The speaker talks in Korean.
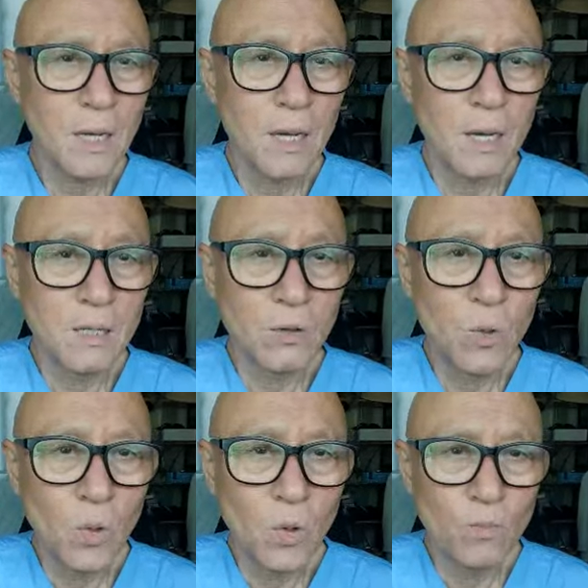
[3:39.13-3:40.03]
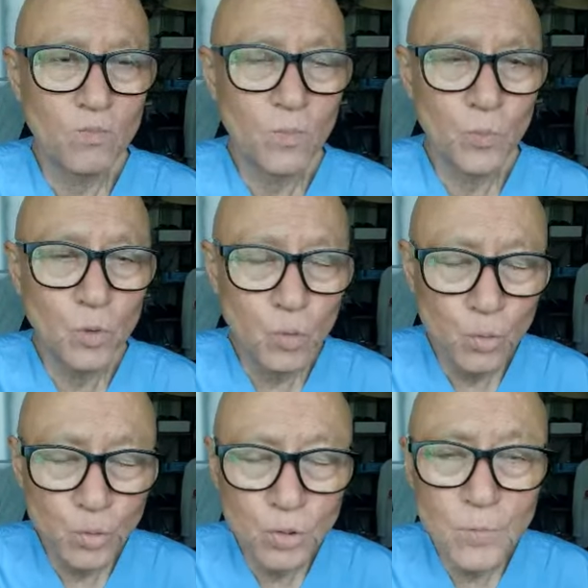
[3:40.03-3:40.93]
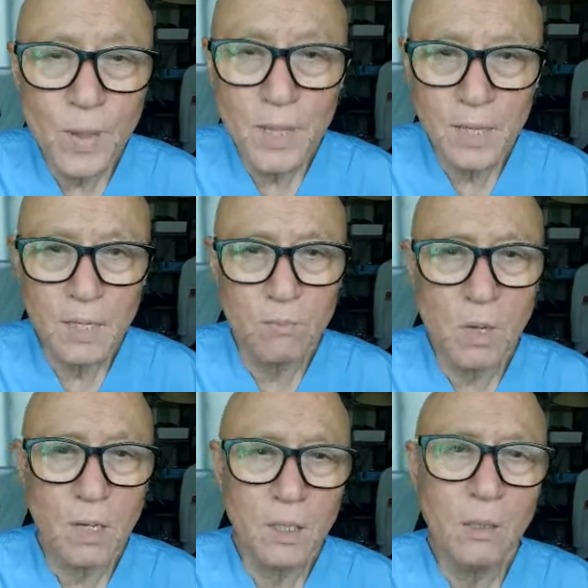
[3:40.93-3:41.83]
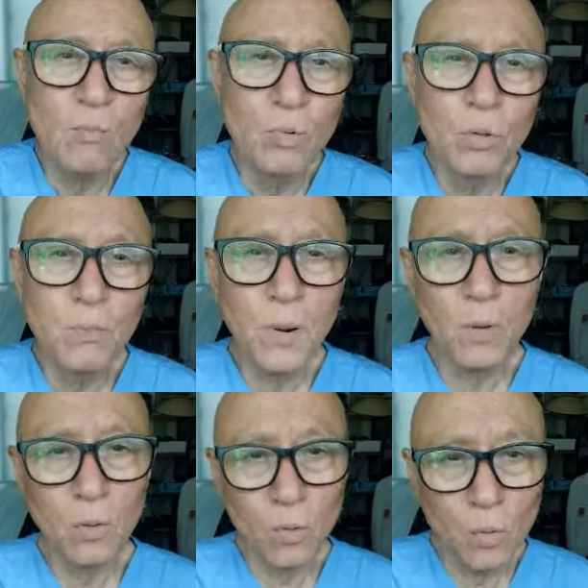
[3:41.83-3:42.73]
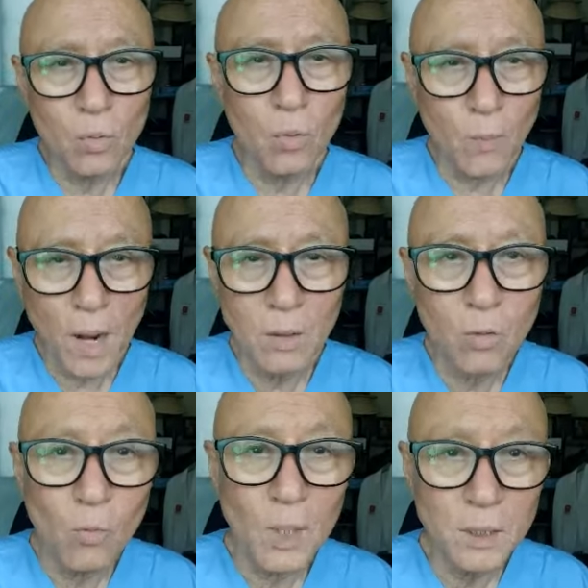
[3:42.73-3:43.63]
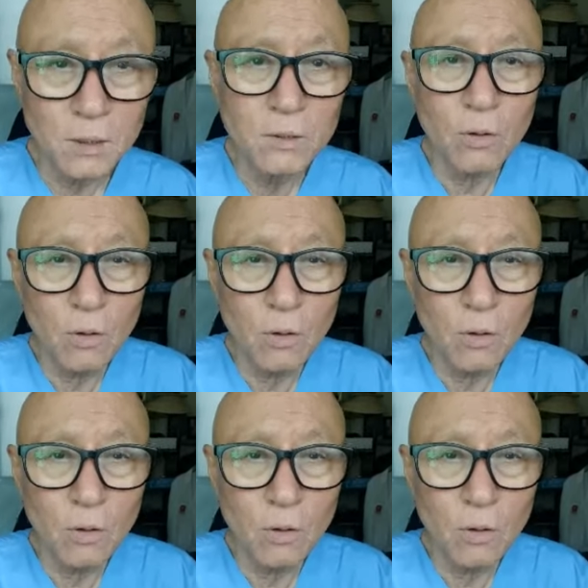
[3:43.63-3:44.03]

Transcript: 아니고 누름에 의한 막 이 무릎팍으로 꼭꼭 밟고 막 이러죠.